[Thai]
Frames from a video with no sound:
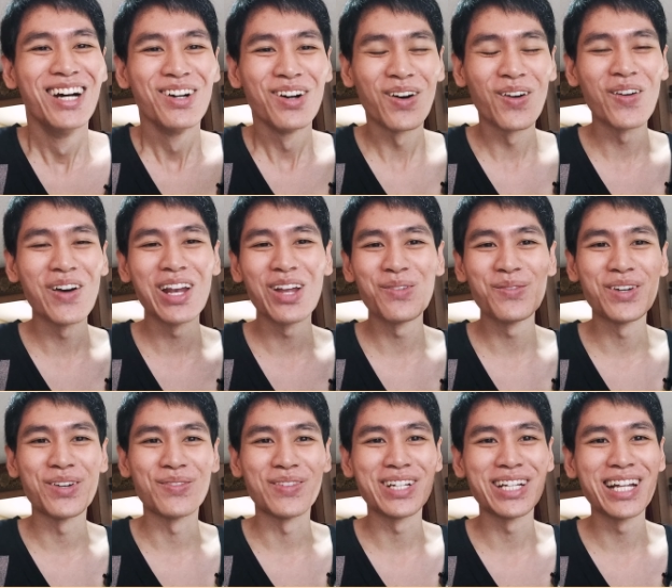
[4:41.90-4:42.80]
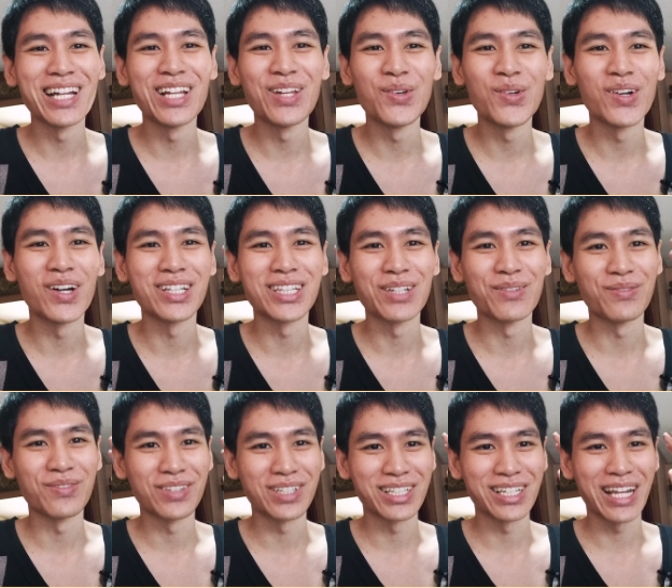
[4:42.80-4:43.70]
เพราะว่าเราเหมือนไม่ได้รีวิวไอติม
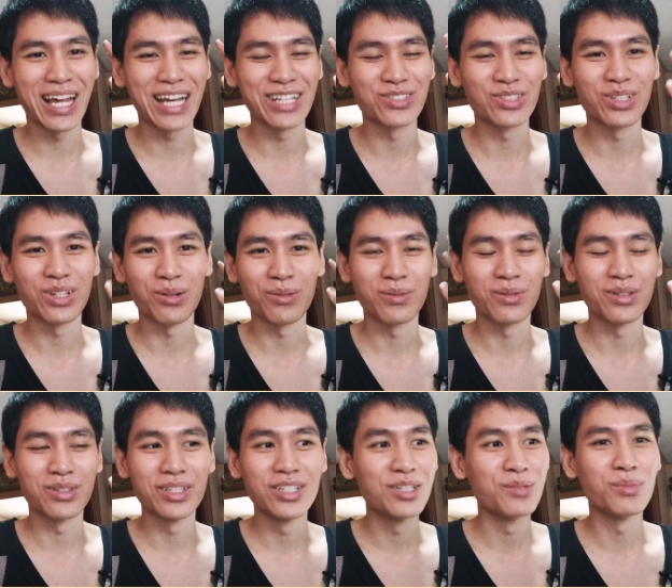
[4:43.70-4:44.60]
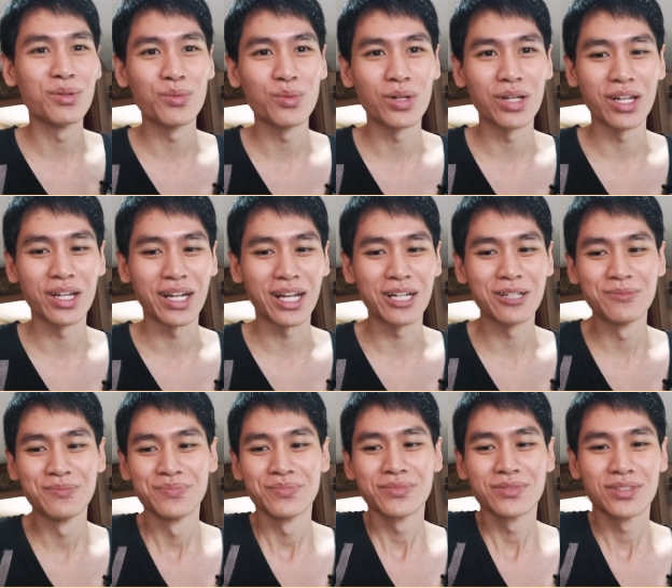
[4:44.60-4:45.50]
มานานจนแบบลืมไปหมดแล้วนะ
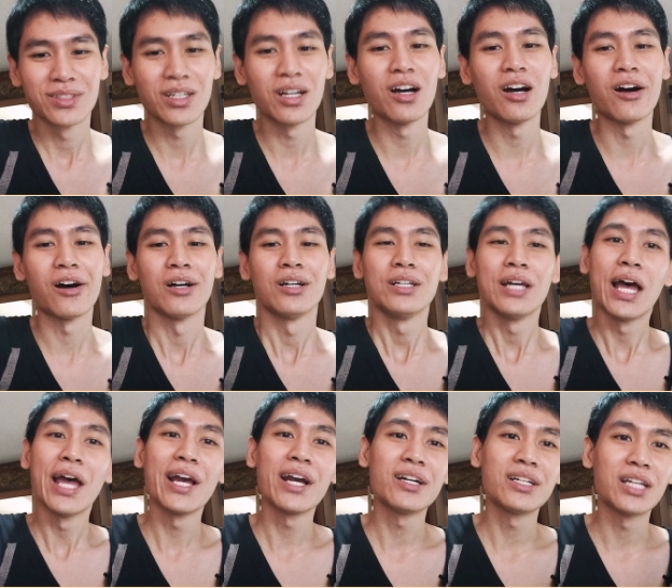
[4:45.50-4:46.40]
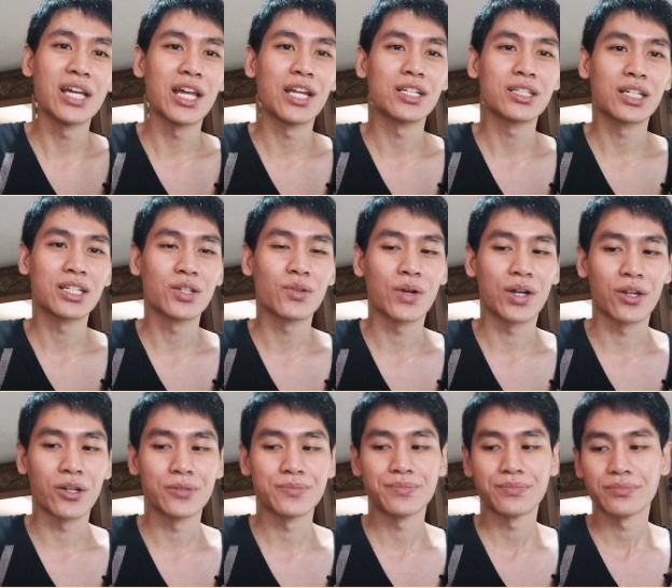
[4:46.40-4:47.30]
ก็ให้คะแนนกันดีกว่า
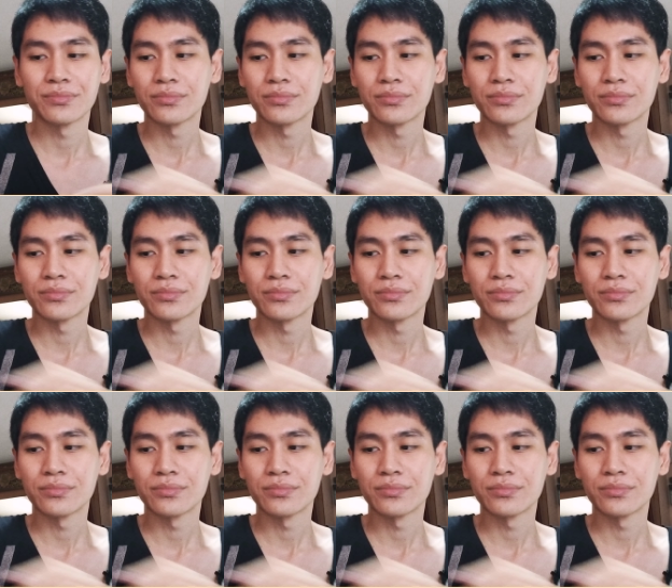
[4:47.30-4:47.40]
เนาะ